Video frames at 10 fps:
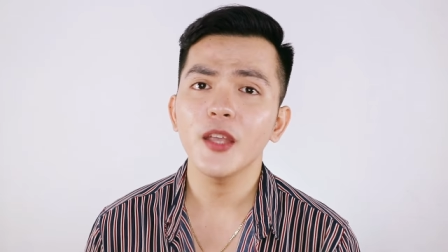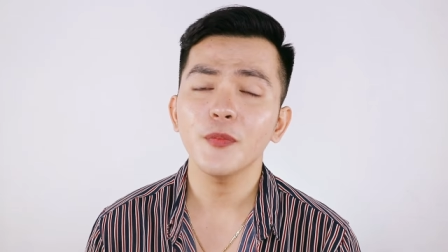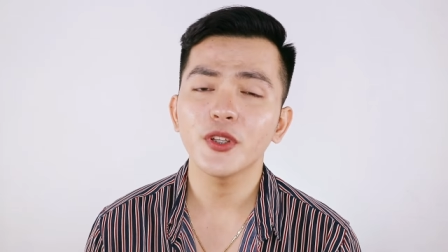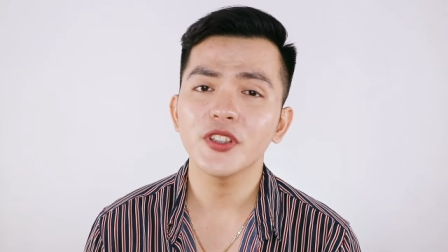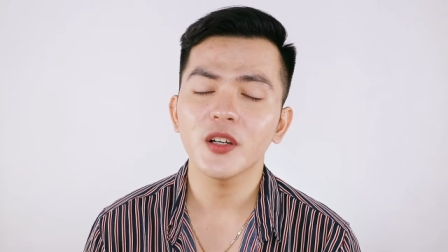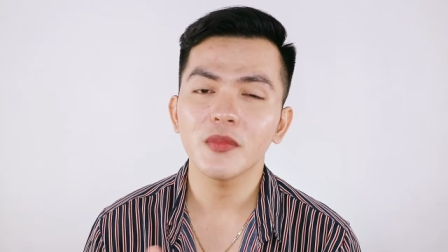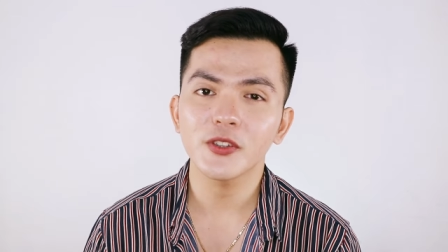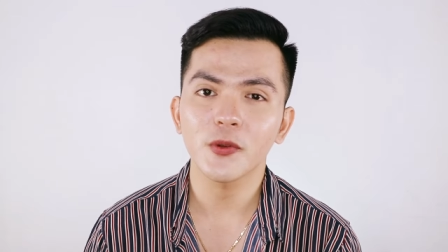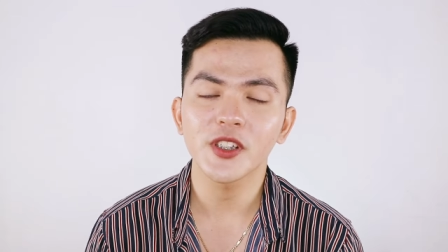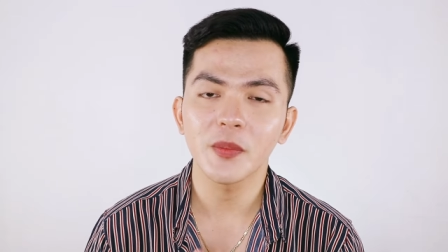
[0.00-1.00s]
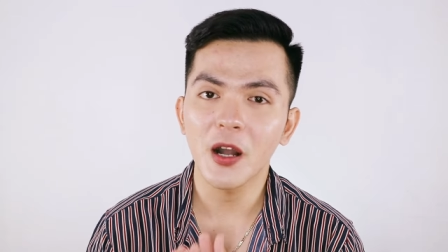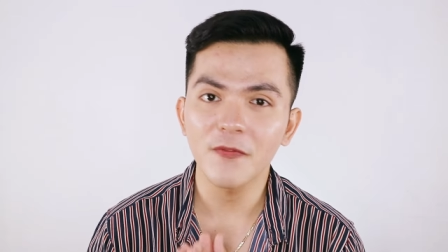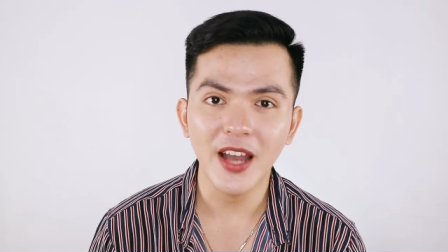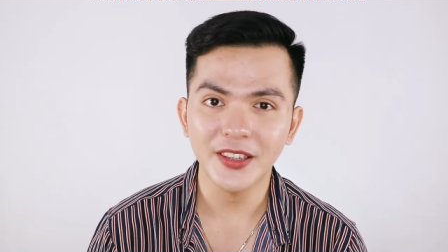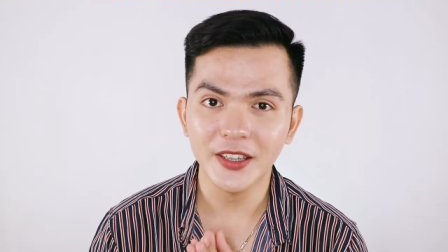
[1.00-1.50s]
And pwede siyang ma-store sa
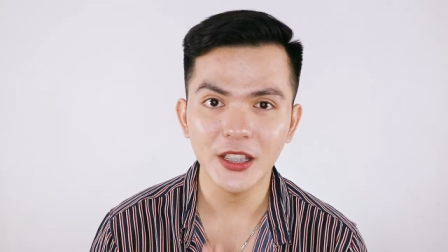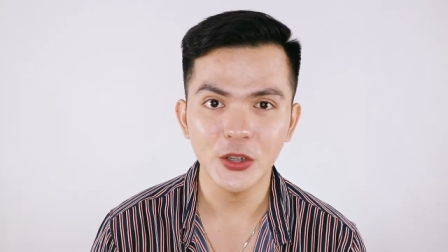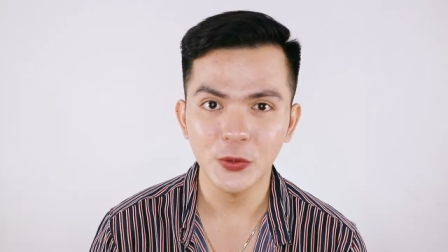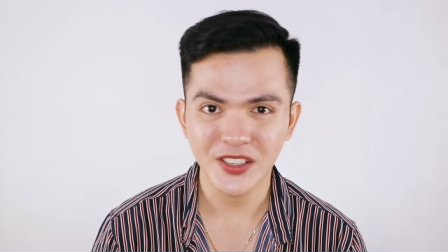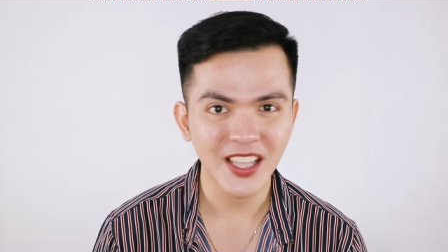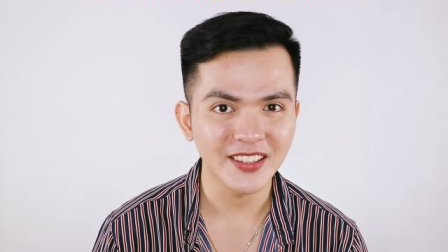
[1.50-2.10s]
mga fatty tissues